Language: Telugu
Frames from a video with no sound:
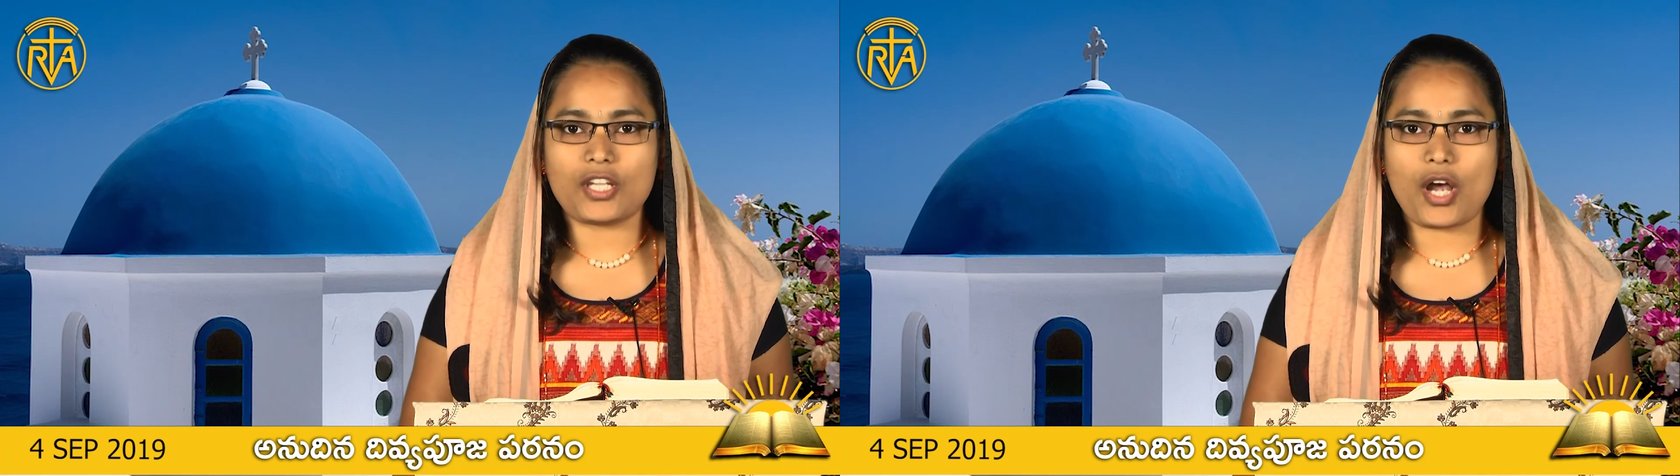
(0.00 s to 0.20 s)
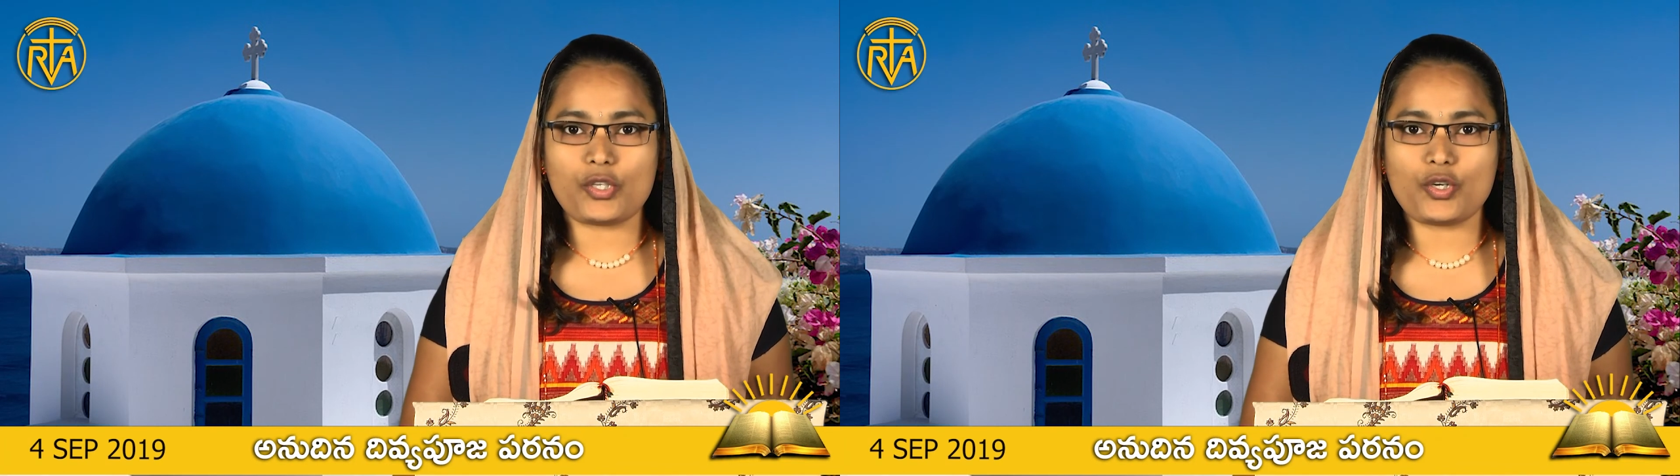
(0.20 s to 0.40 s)

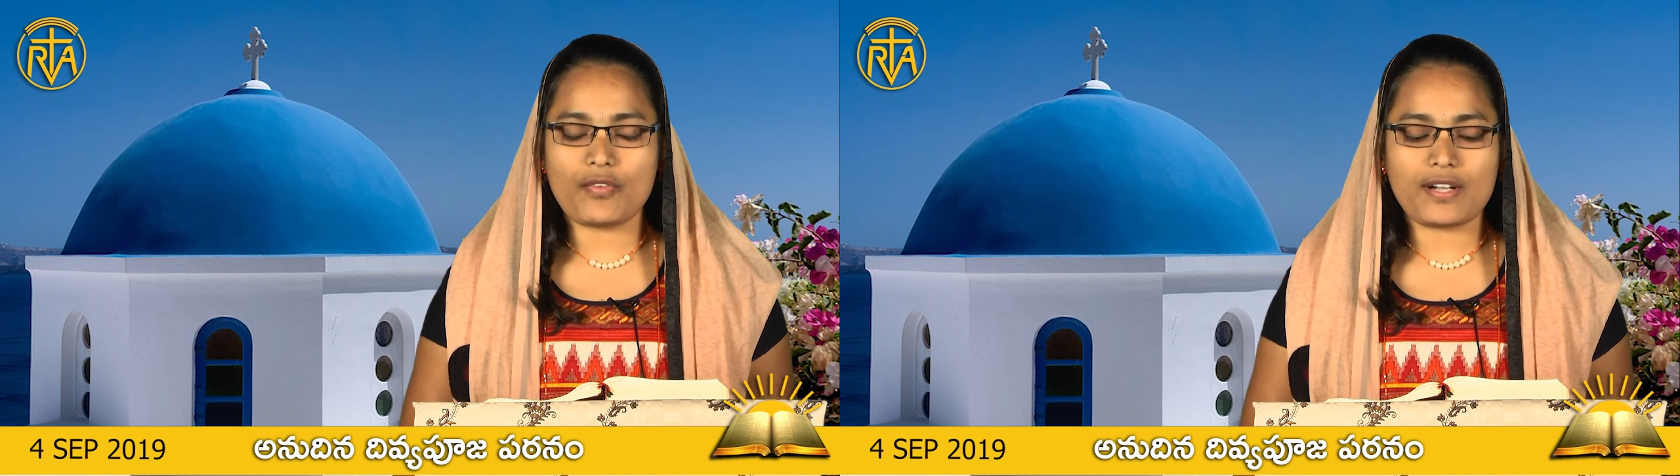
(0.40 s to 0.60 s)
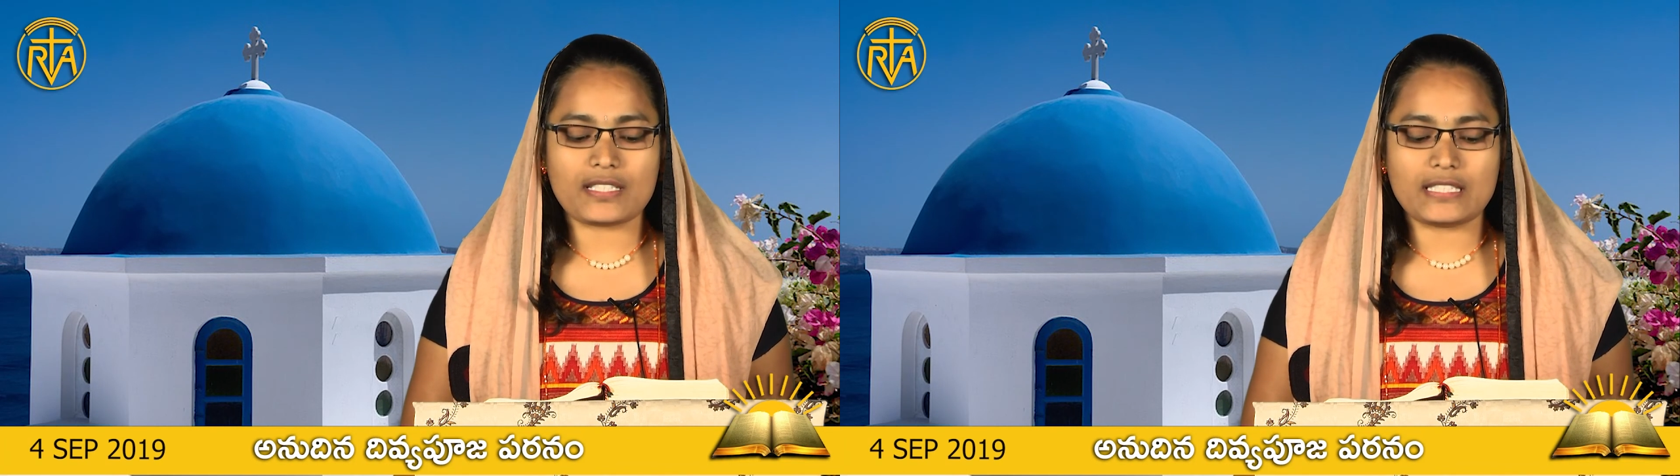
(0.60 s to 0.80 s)

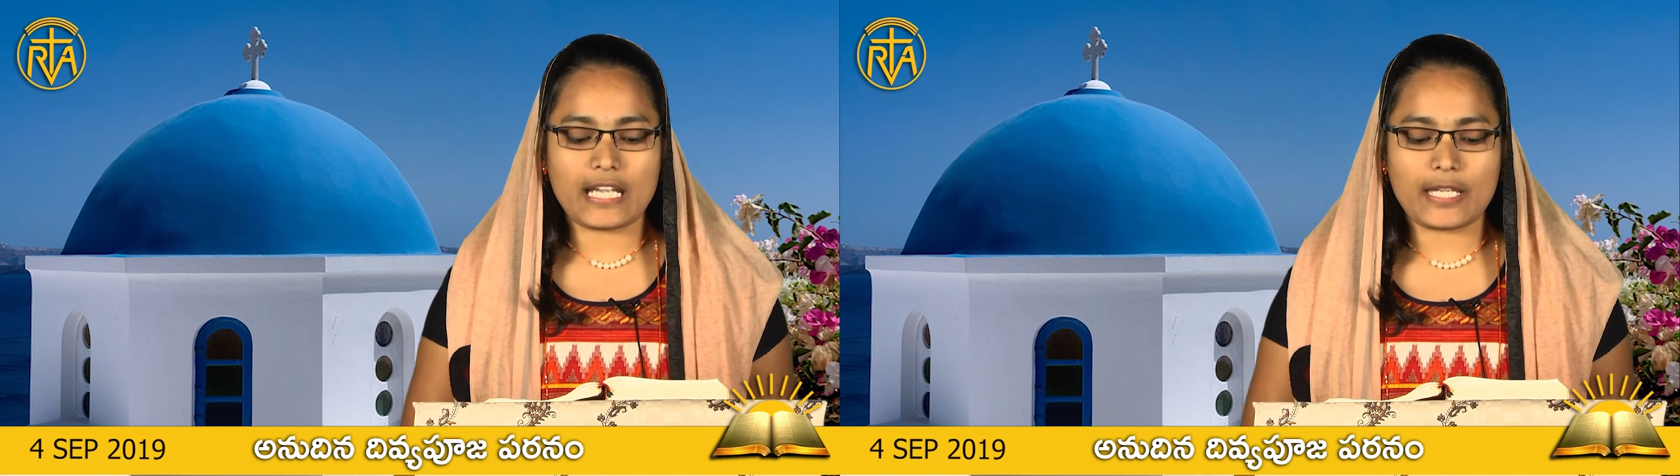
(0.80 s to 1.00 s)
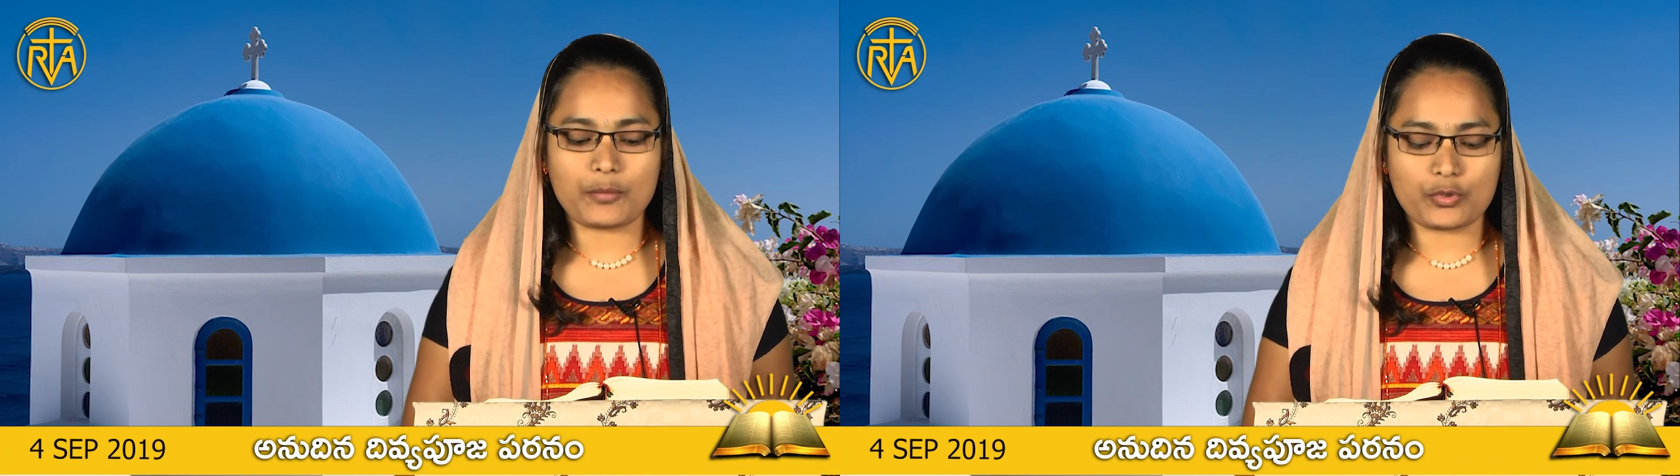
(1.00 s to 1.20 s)
నాలుగవ
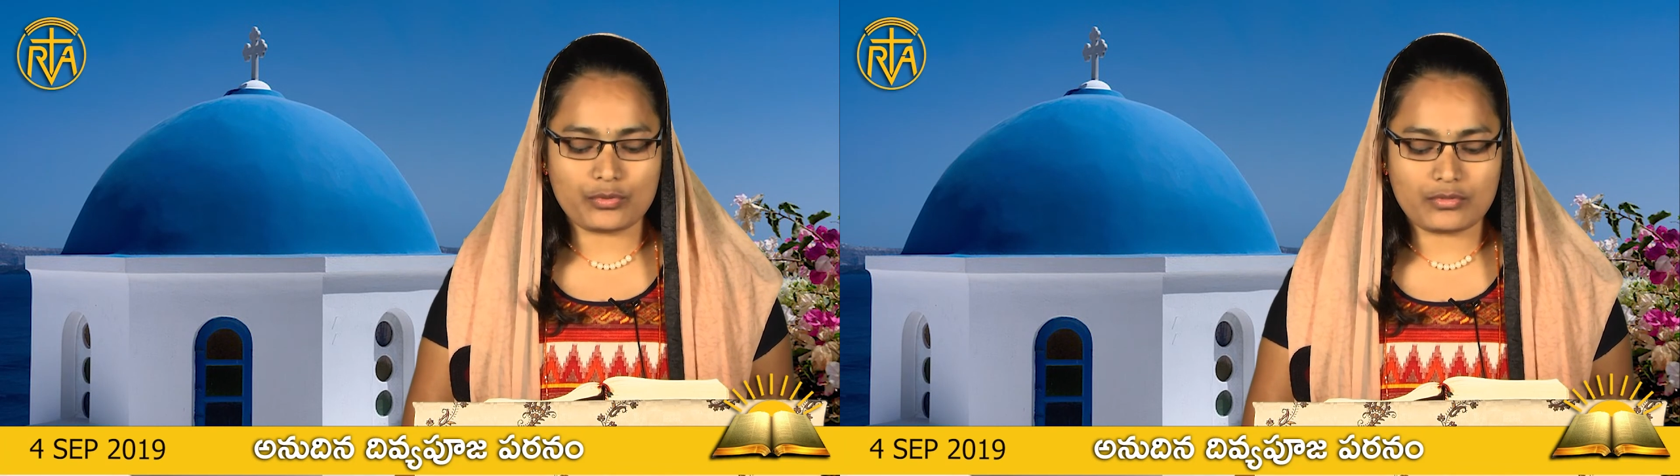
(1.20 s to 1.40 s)
అధ్యాయము